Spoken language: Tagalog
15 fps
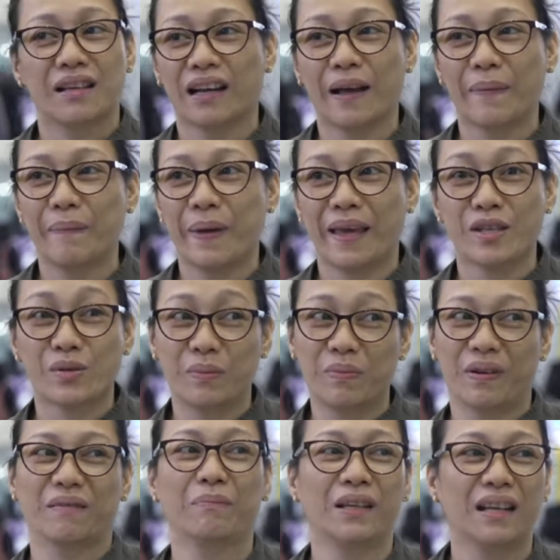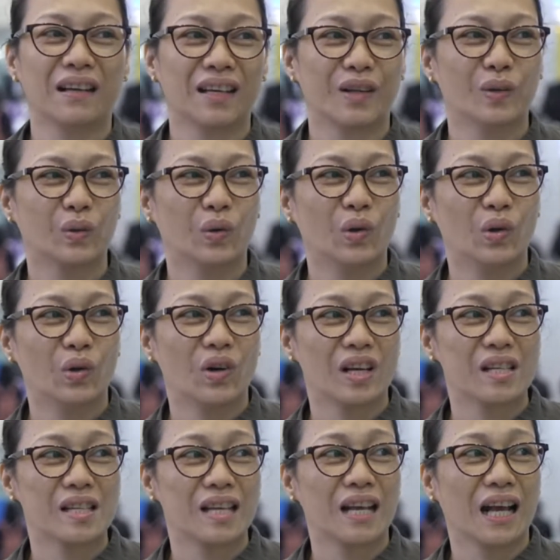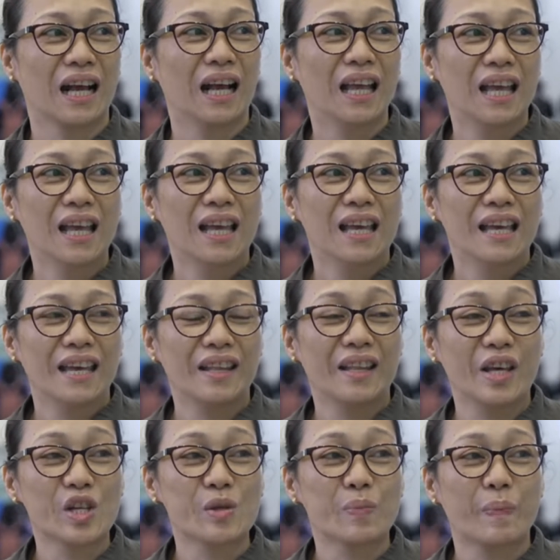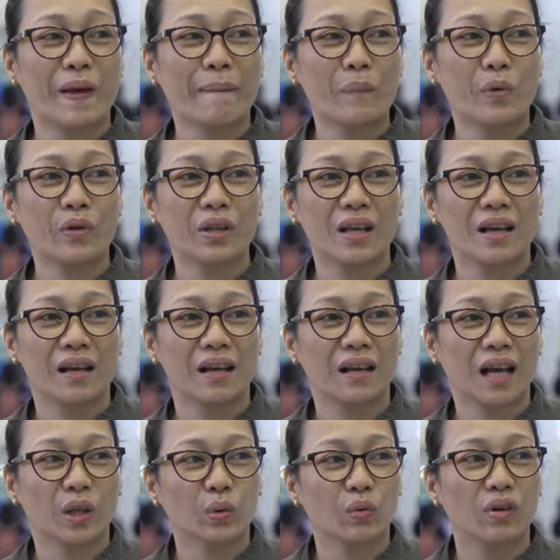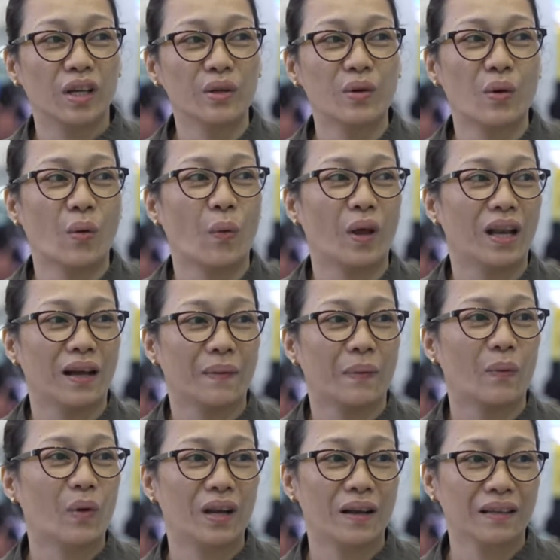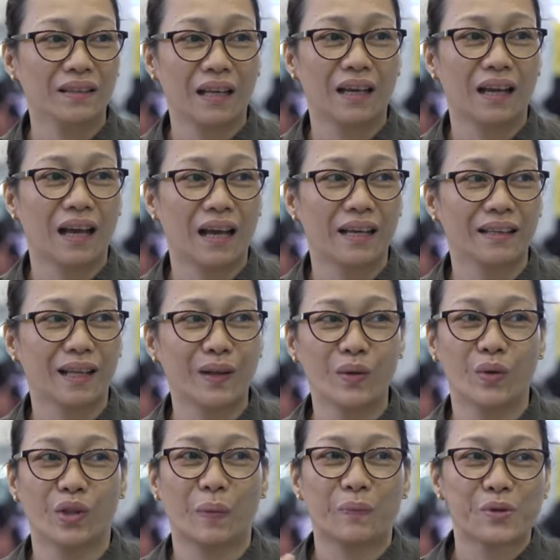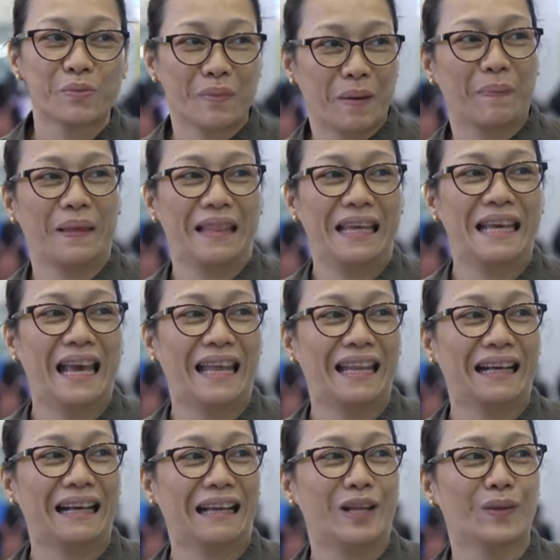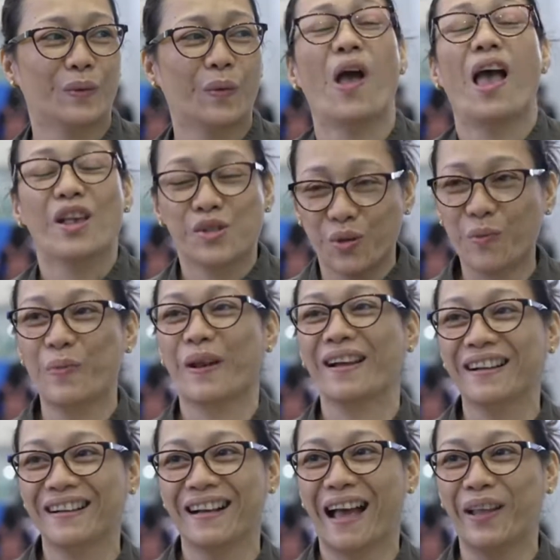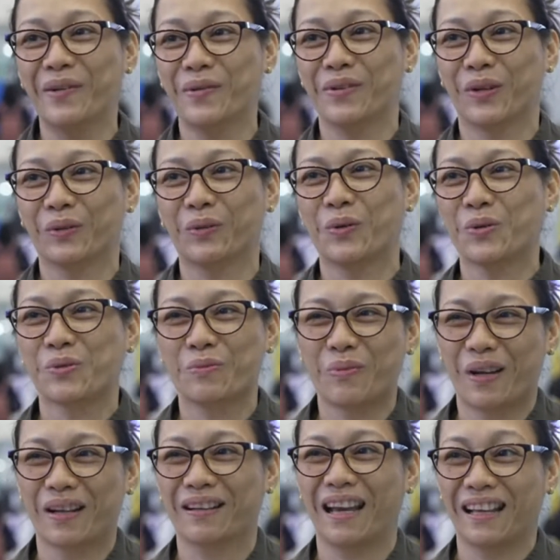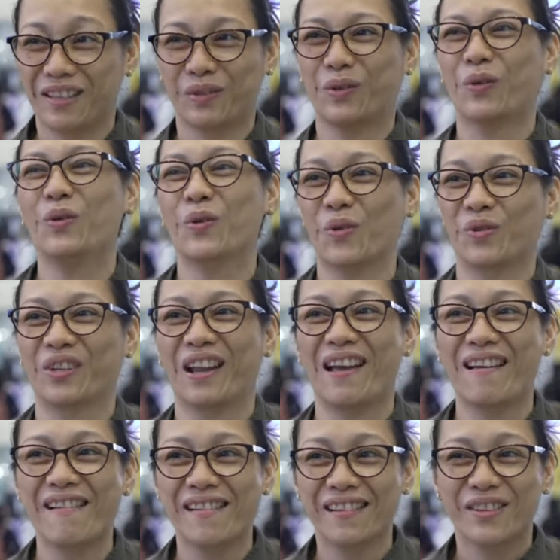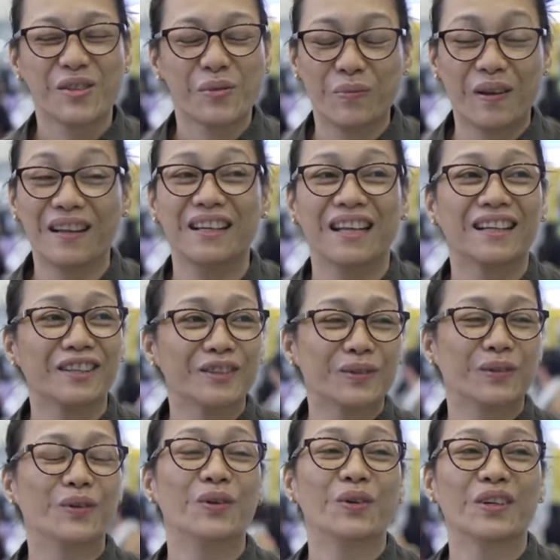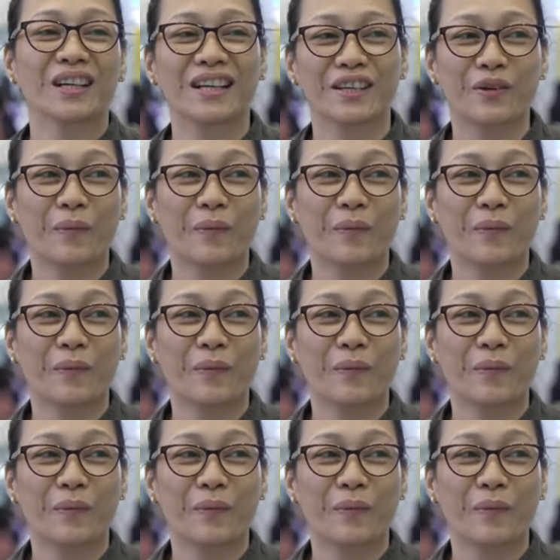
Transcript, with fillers: Grabe, sobrang malaking tulong kasi nga, in-expect mo na katulad ko, walang, walang dala kahit ano, tapos may binigay na ganito. Sobrang ano na to, sobrang laking tulong na. Sobrang laking tulong na.